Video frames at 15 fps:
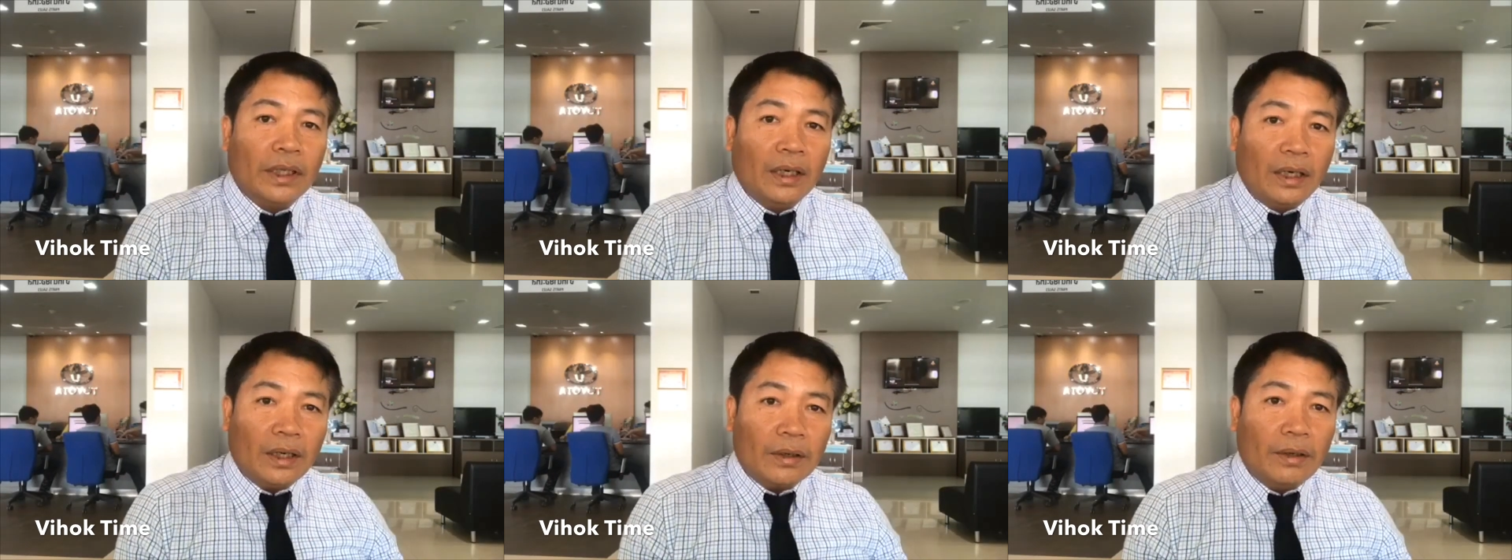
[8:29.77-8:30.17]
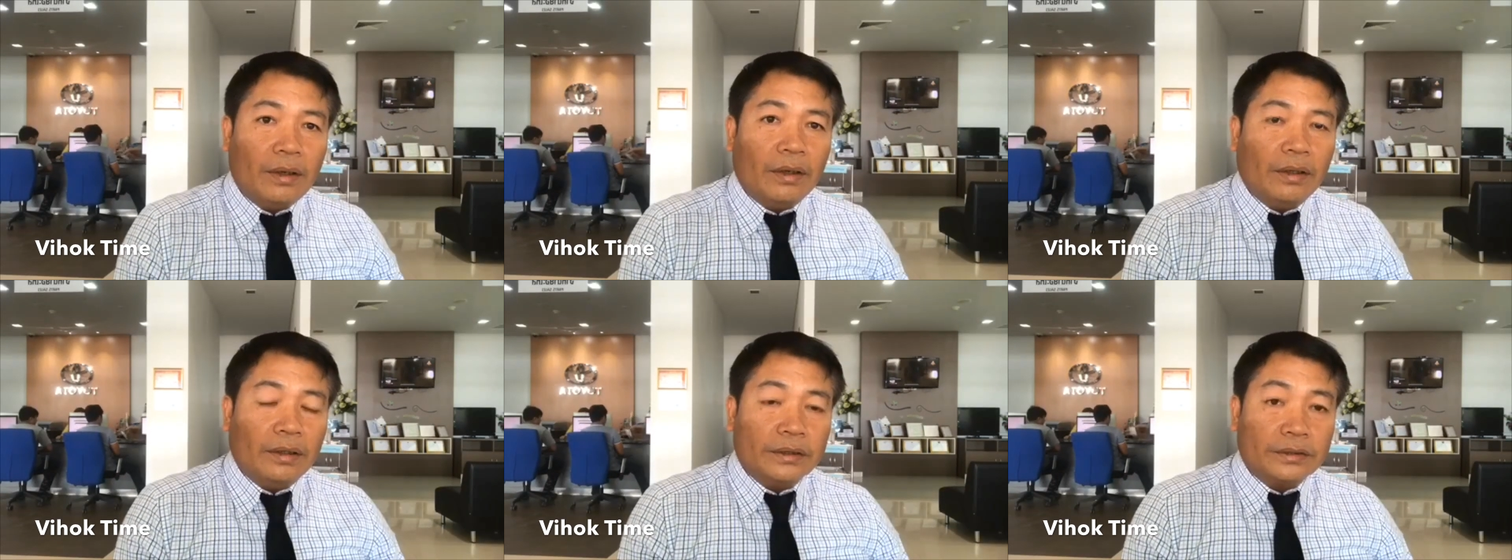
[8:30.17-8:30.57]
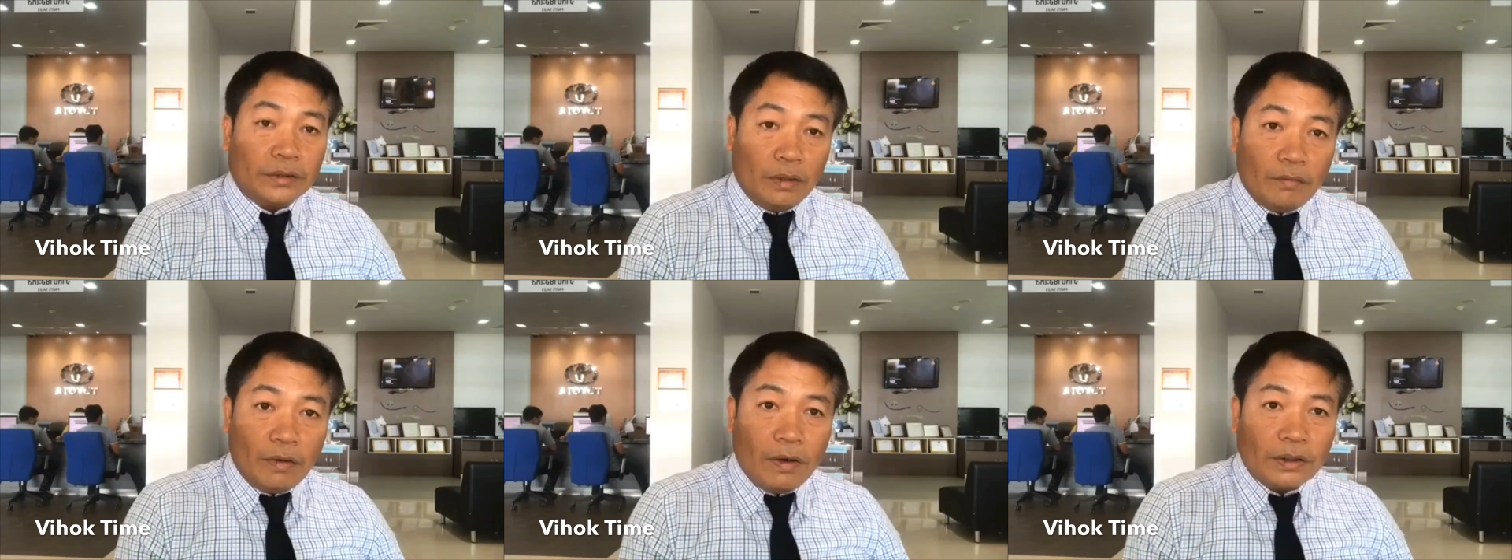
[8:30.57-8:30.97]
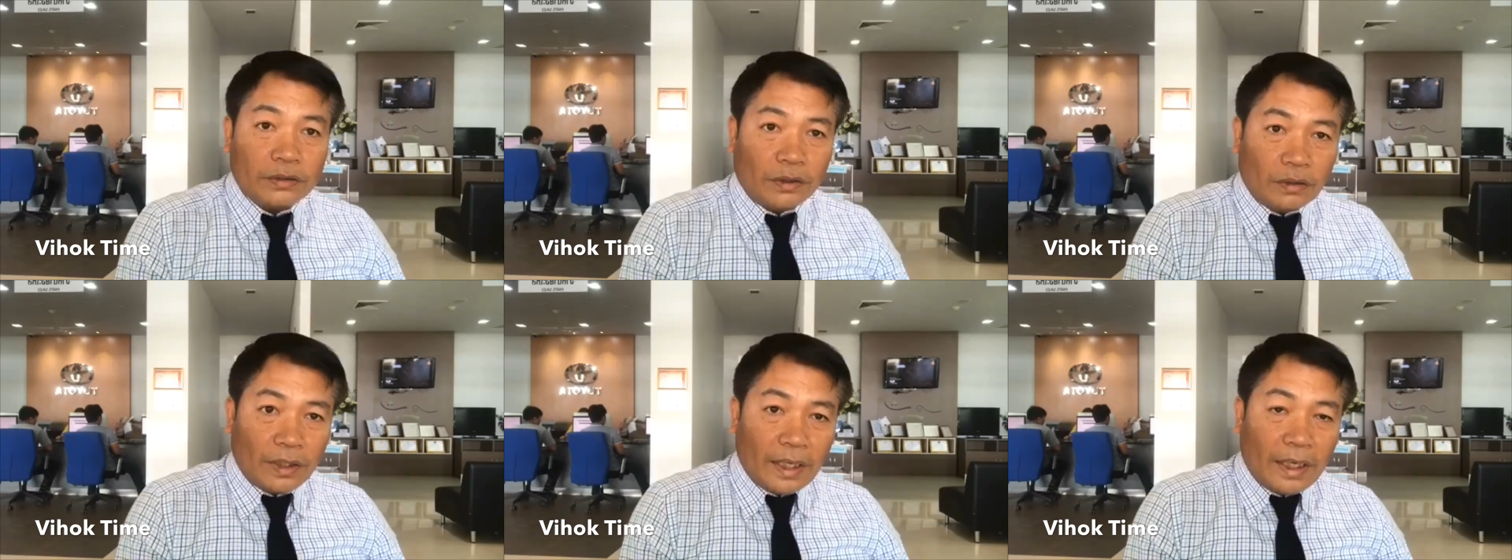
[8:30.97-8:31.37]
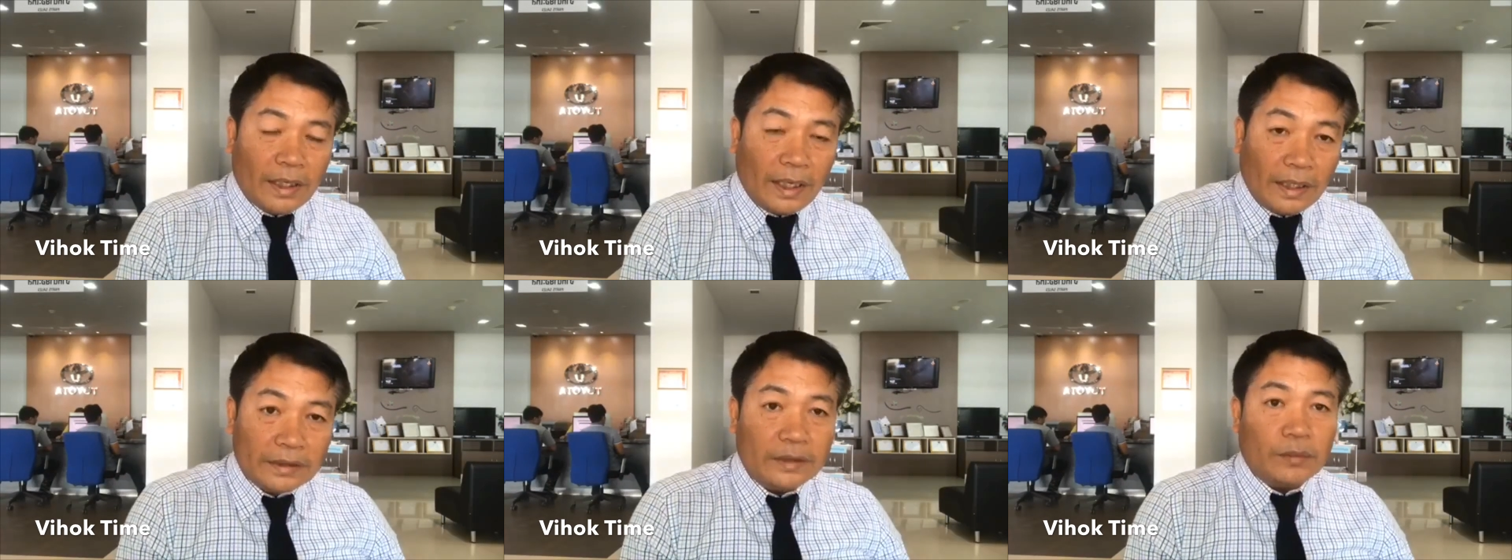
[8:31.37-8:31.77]
และก็สว
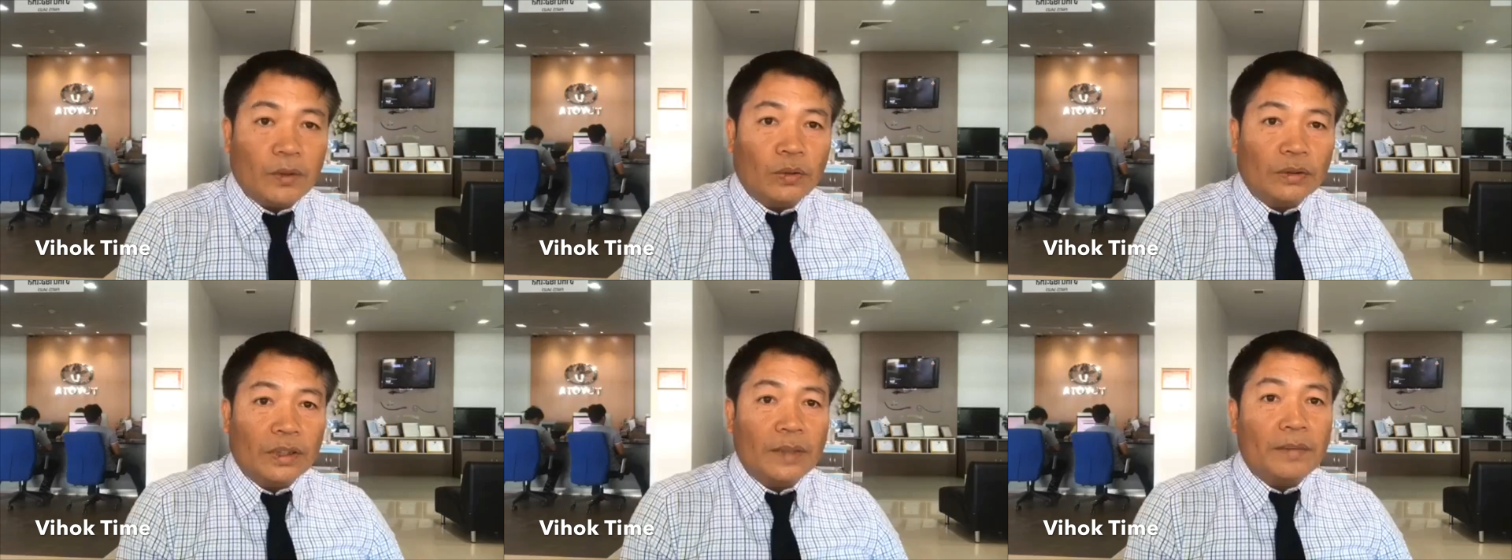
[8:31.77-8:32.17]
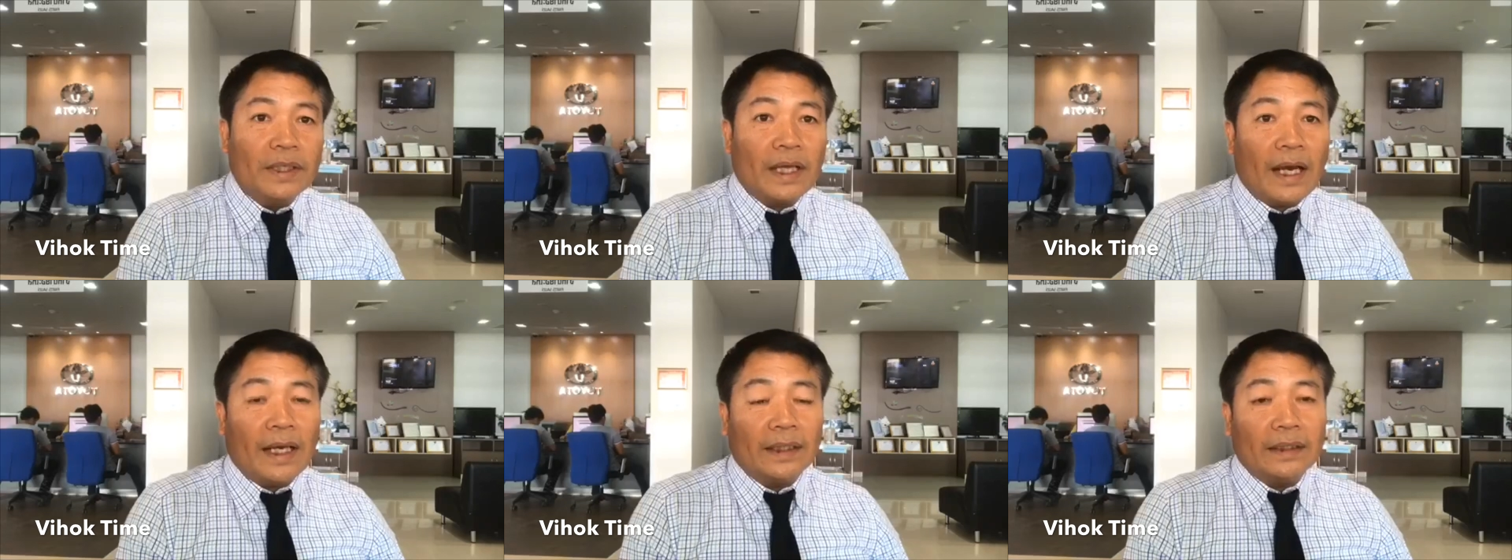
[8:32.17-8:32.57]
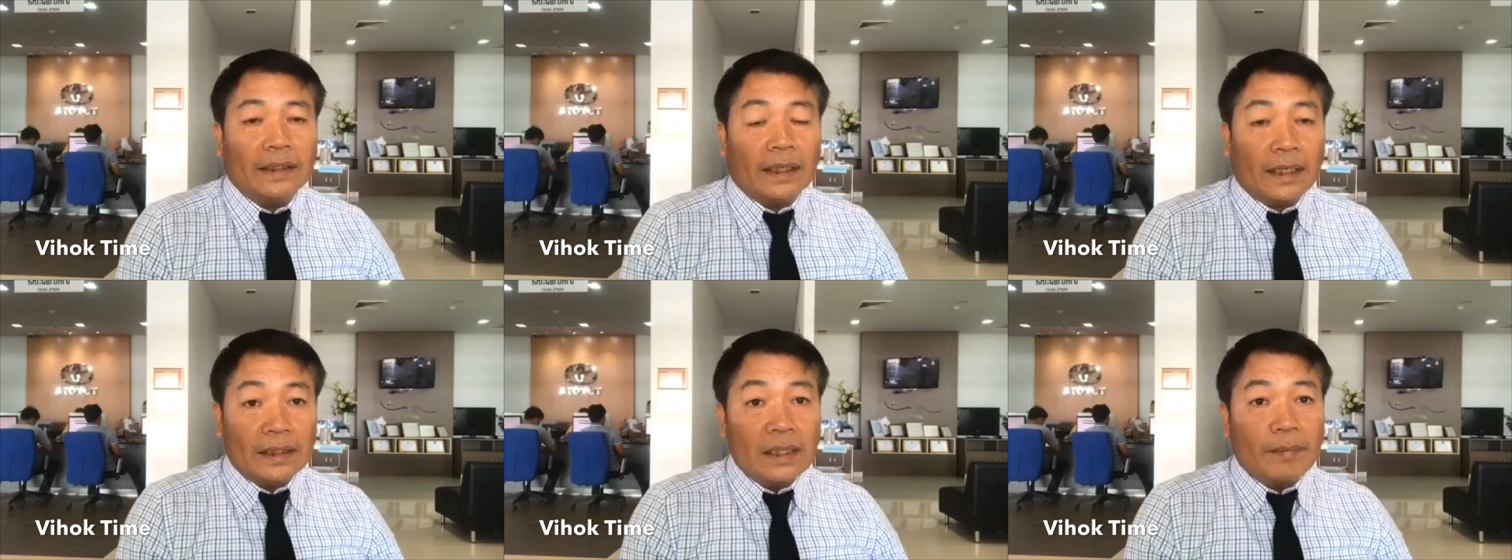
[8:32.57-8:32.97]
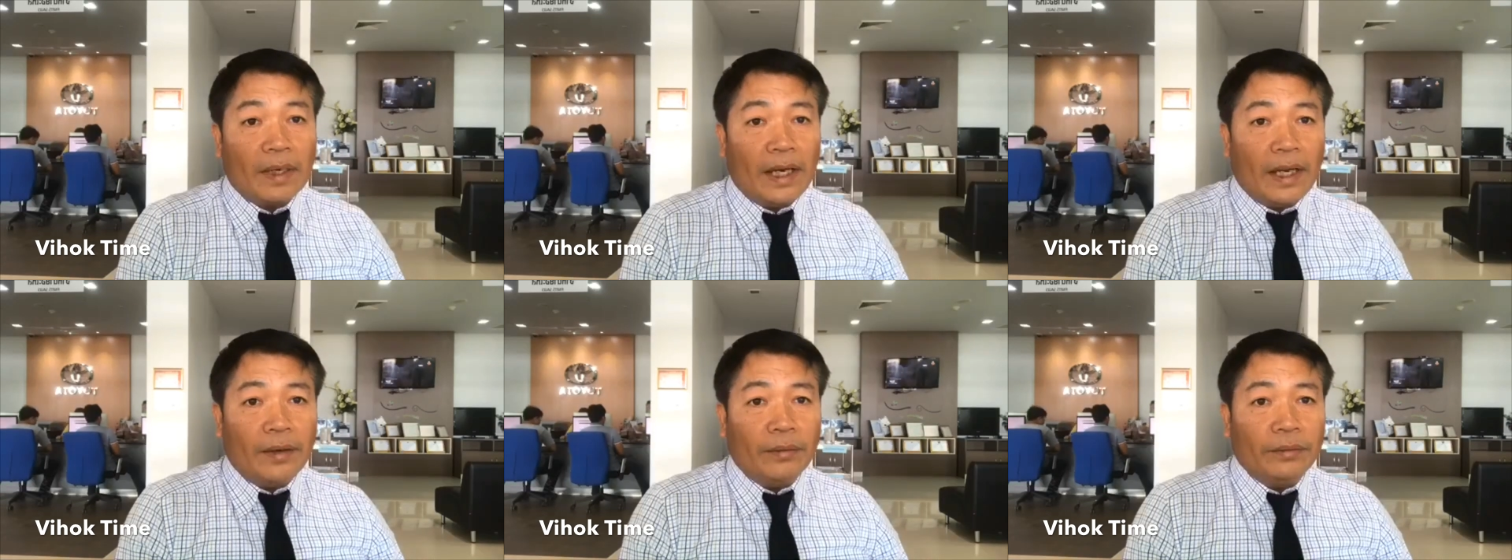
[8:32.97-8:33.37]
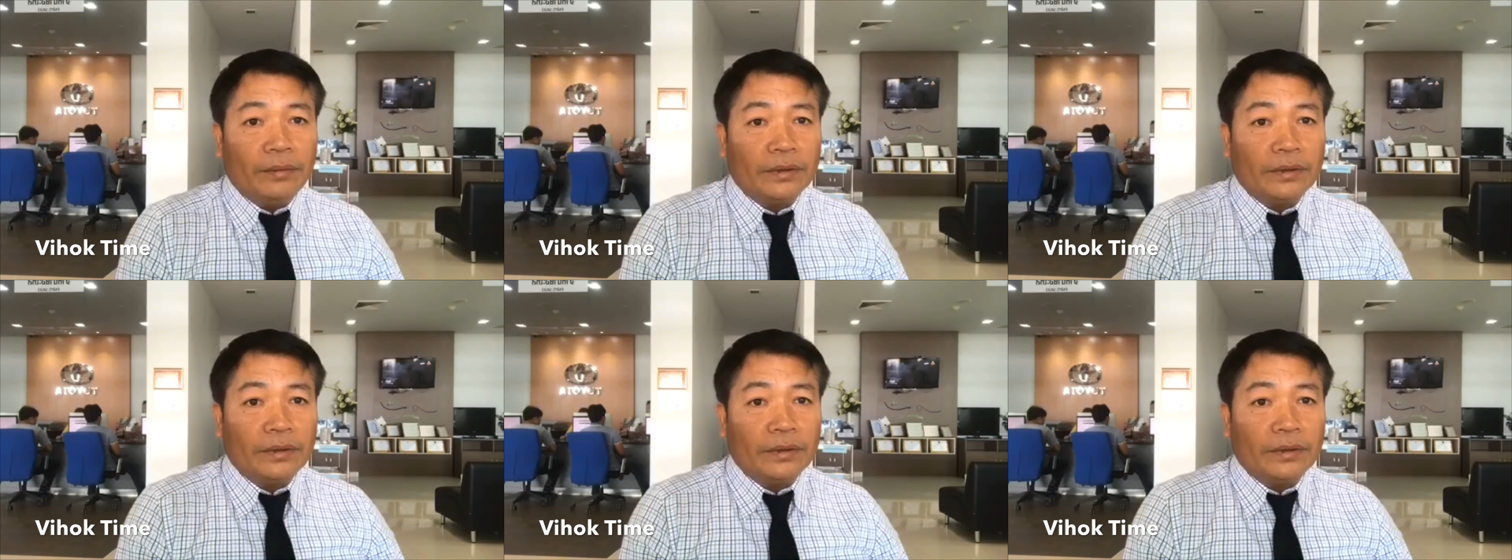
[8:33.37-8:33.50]
250 คนที่มีการคัดเลือกไปแล้ว